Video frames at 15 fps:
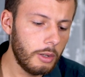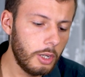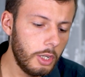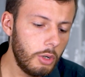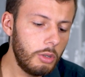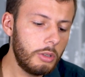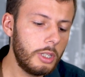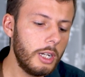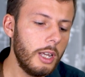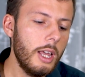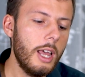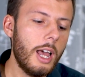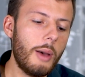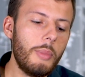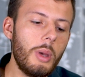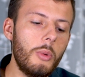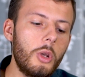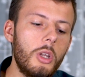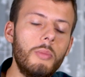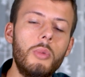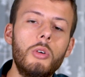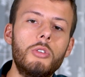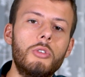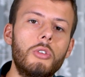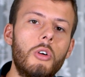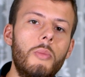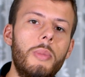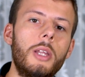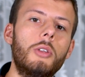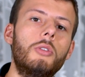Inoltre abbiamo il rimborso
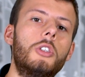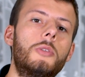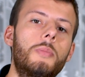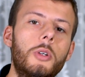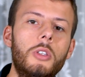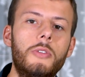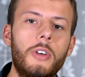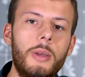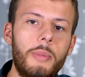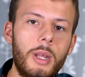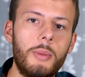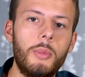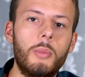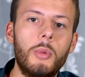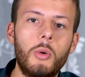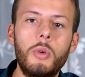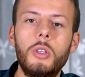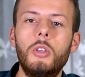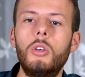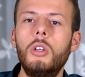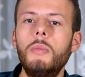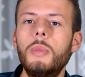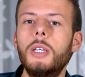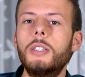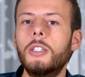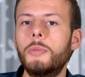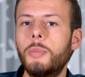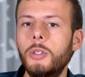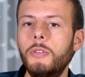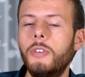completo di Spotify Premium, quindi ogni mese
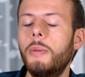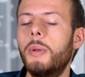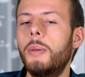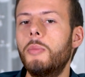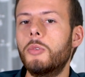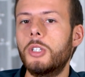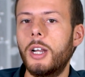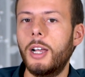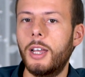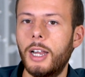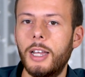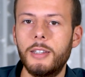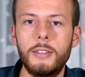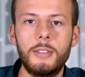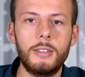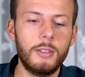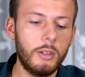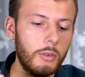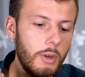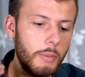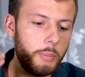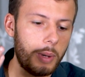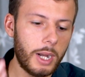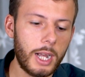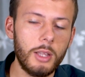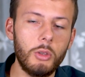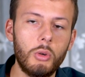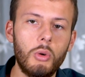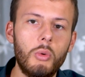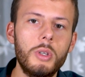Spotify Premium sarà gratis.
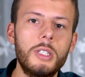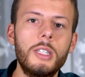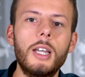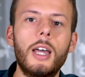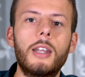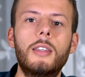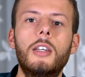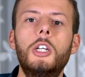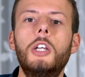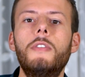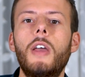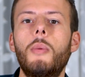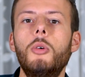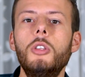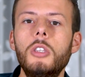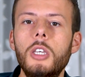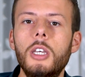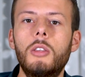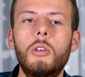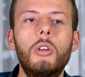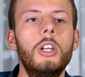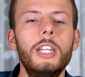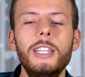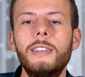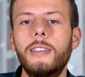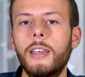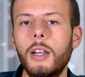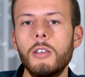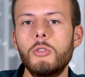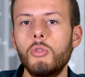Pagando con questa carta riceviamo indietro
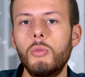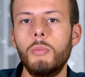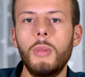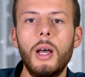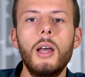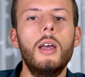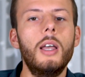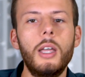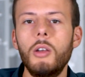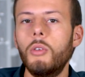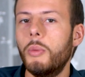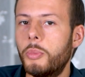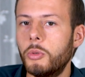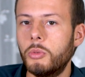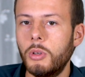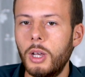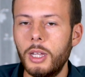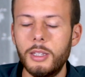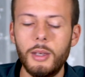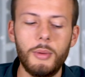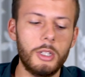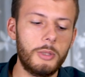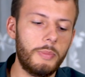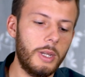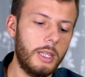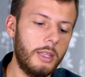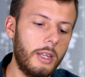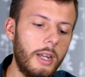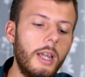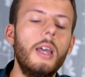l'intera somma che noi appunto andiamo a
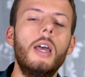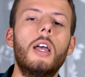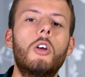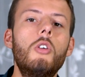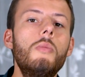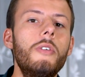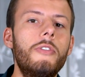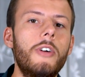spendere. Come